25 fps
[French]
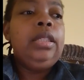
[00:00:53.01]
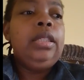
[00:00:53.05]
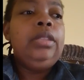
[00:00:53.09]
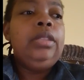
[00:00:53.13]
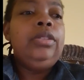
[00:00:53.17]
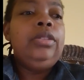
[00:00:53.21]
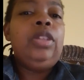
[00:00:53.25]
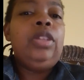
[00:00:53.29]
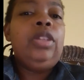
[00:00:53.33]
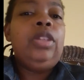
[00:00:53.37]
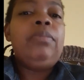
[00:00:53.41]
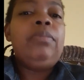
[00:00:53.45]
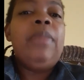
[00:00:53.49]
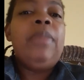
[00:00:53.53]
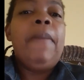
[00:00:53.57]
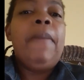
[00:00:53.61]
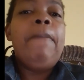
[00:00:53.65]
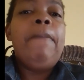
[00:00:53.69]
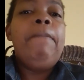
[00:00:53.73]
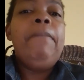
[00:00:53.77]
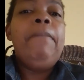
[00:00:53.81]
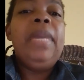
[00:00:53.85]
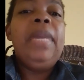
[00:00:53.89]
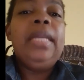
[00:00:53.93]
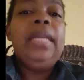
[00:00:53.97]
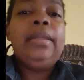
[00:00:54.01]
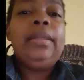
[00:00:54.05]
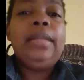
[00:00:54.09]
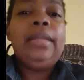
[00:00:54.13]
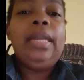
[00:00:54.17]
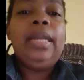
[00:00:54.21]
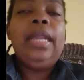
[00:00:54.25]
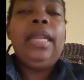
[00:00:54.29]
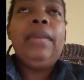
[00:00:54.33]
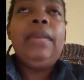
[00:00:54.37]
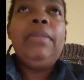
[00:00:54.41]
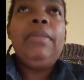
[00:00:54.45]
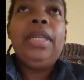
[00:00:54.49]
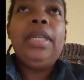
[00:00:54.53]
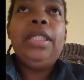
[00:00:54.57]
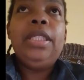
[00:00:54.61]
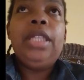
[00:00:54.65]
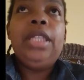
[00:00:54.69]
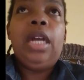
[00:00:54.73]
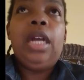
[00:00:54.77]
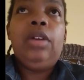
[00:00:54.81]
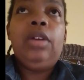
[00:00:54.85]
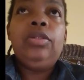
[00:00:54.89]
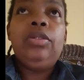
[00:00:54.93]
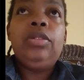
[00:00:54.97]
autres même mettez les
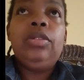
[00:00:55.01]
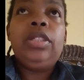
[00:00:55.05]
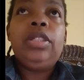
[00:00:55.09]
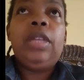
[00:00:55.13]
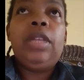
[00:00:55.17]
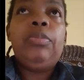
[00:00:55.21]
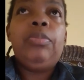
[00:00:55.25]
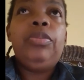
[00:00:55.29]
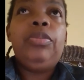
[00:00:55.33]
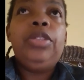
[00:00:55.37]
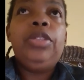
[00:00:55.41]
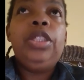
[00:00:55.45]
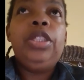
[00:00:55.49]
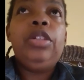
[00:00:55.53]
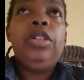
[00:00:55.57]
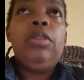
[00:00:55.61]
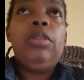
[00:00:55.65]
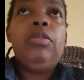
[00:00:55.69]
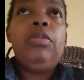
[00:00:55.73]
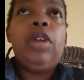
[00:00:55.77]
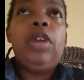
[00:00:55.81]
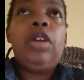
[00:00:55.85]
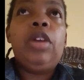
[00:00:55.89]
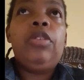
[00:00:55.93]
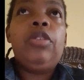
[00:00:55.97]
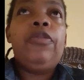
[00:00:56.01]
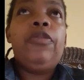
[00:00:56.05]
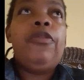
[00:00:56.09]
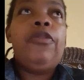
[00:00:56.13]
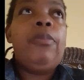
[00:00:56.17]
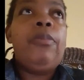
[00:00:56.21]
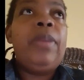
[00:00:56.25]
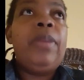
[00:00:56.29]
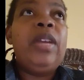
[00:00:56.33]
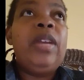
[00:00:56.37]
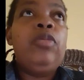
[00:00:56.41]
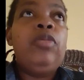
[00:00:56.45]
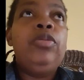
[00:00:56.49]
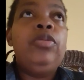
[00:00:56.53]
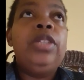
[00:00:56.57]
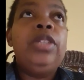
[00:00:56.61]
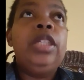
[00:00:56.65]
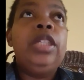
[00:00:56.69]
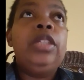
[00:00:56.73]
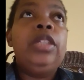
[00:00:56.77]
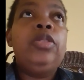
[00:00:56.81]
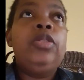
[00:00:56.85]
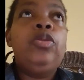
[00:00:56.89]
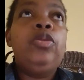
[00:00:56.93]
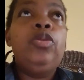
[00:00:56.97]
médias en ça pour dire comme quoi que faut pas écouter